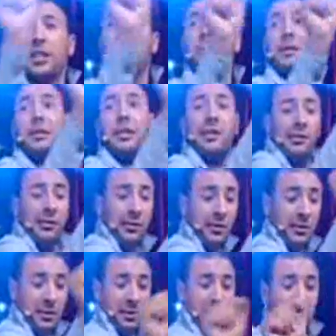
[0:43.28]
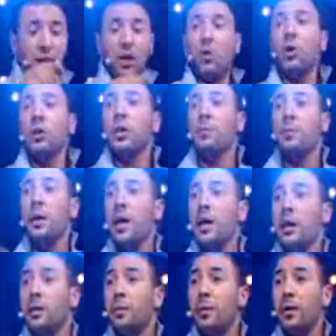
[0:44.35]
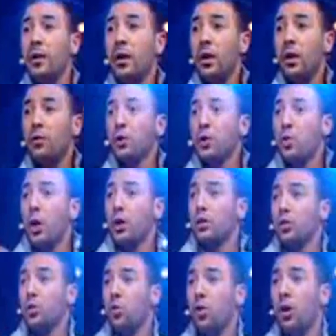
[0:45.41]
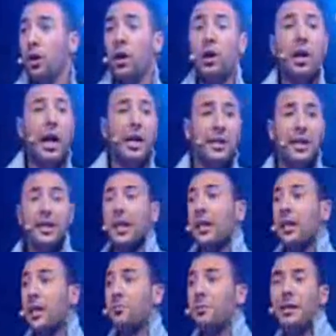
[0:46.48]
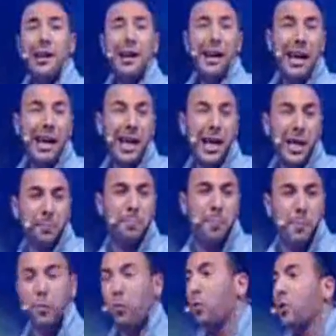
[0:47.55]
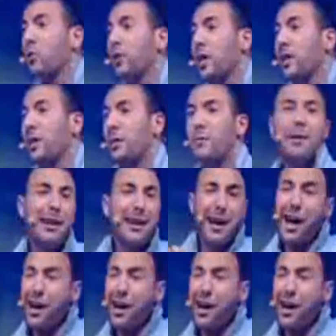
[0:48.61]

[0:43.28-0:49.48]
الديره باش درت هو يضرب لي كلب في وسط واحد الدوار عطى لذاك الكلب ديك ويقول ذاك الكلب